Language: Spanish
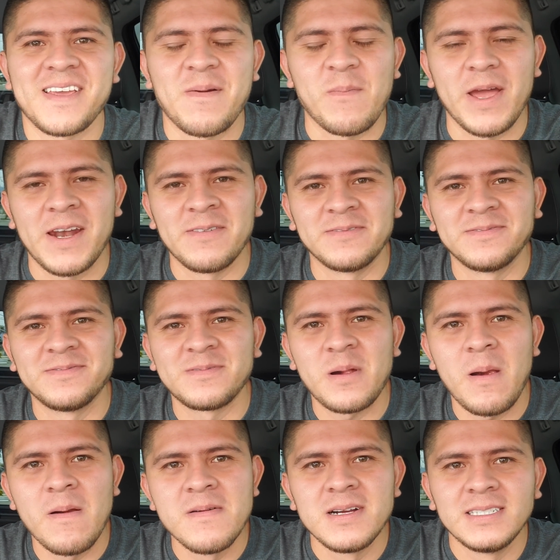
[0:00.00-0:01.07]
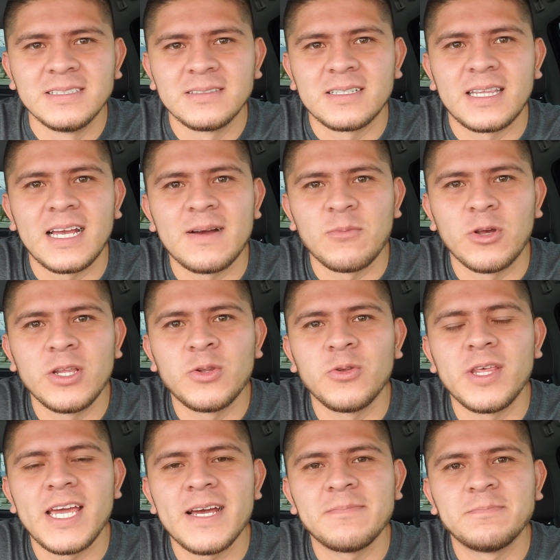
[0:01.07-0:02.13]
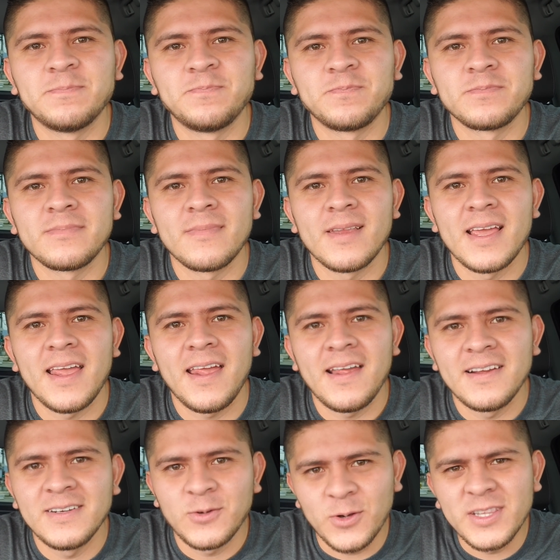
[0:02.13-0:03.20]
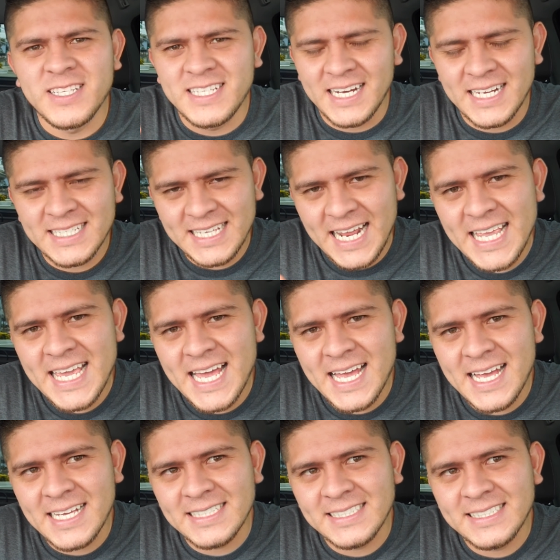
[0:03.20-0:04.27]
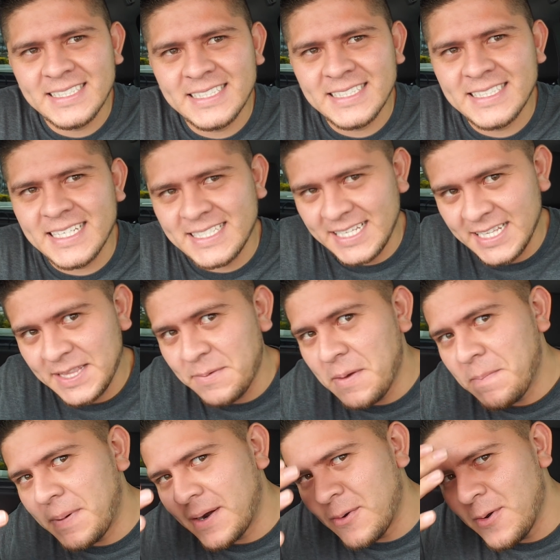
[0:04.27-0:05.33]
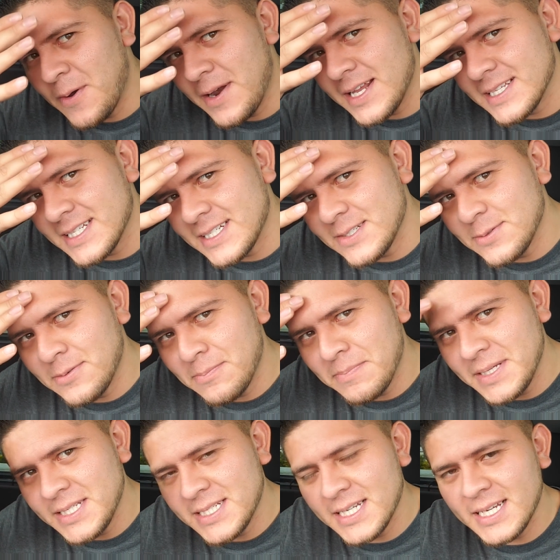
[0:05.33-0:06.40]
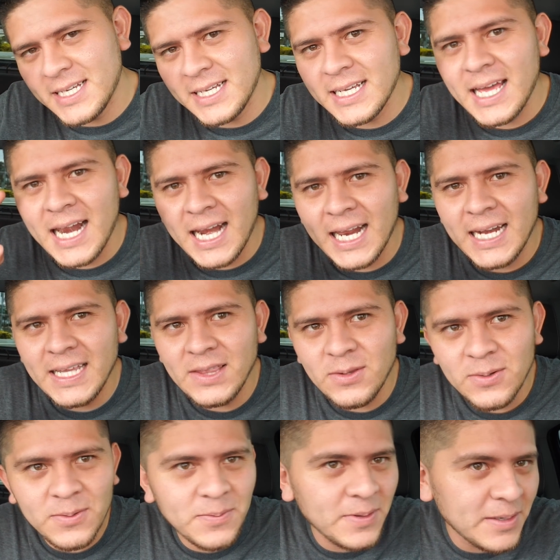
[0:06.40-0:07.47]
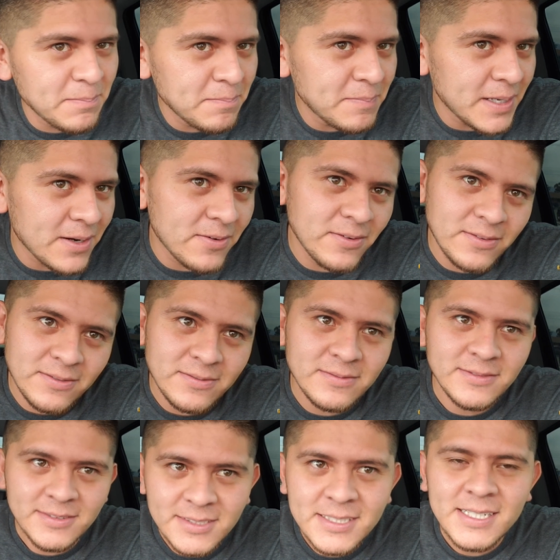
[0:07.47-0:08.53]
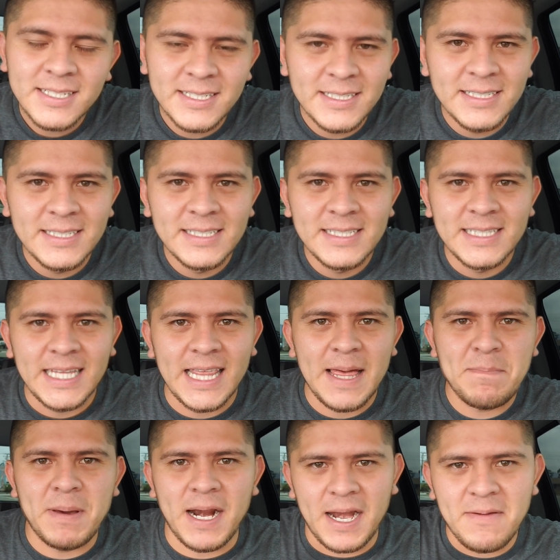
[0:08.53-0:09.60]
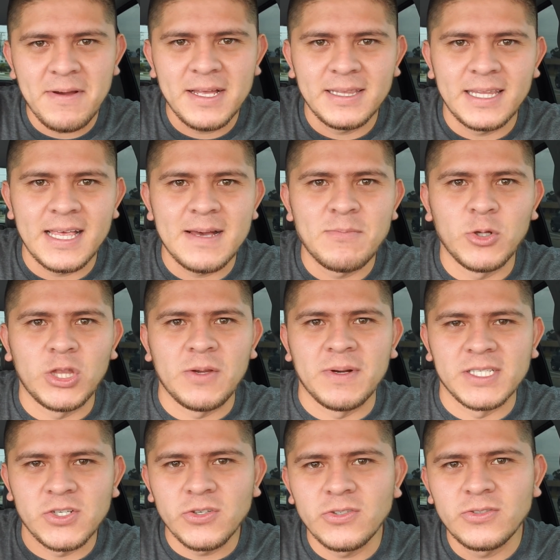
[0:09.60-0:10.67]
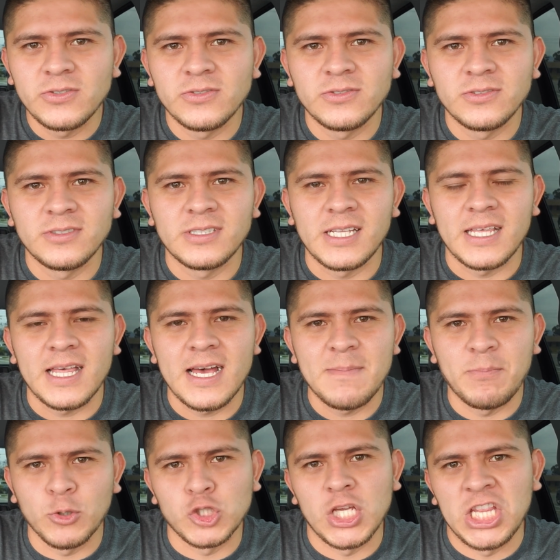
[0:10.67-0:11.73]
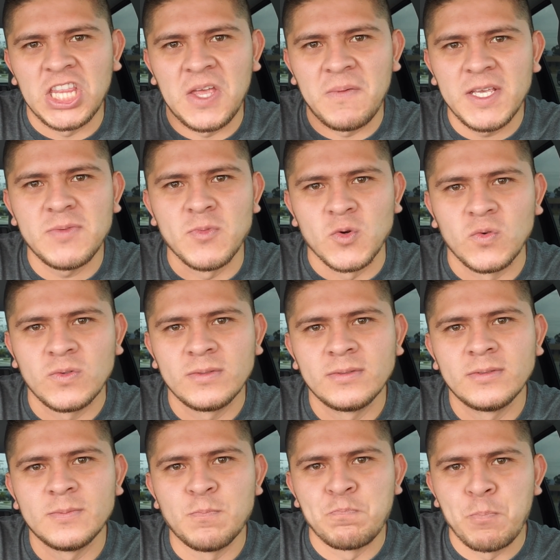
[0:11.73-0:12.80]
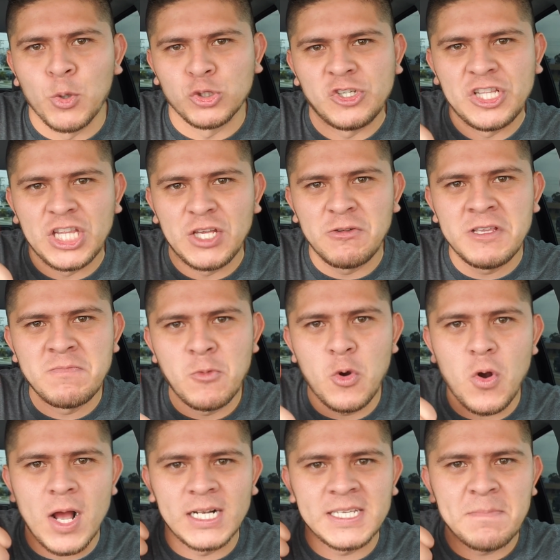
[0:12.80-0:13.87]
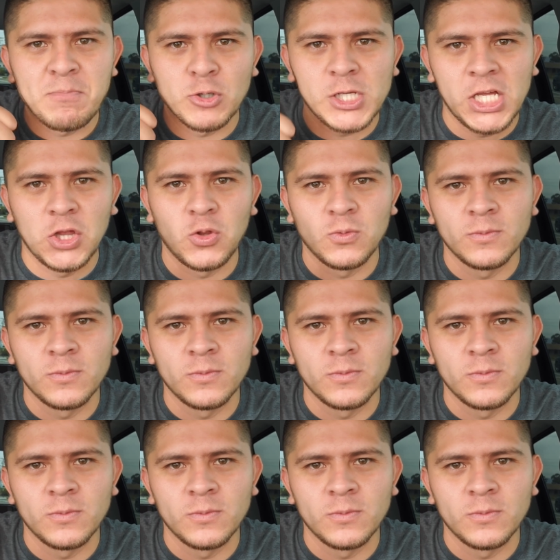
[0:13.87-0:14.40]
Bueno, que tengan bonito día. Córtese las greñas. Se siente bien perrón hacerse un pinche arreglito bien perrón. Te da para arriba, te da motivación, te da positivismo. Positivismo al 100%.